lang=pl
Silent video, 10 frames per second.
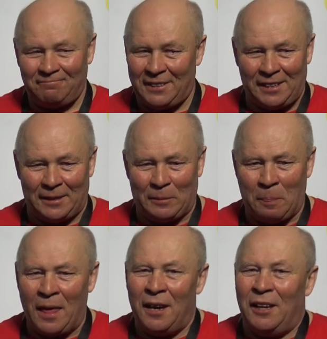do finału,
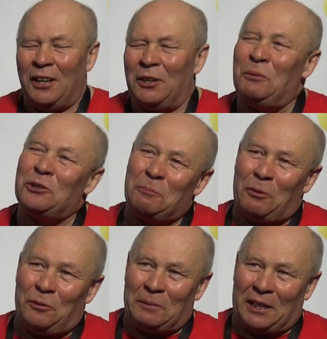prawda? Może
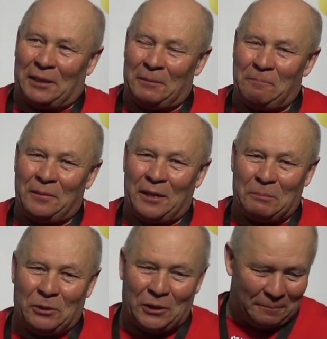powiem tak, jak
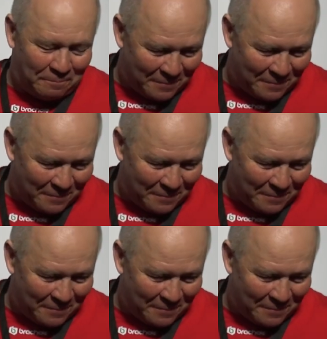mogę.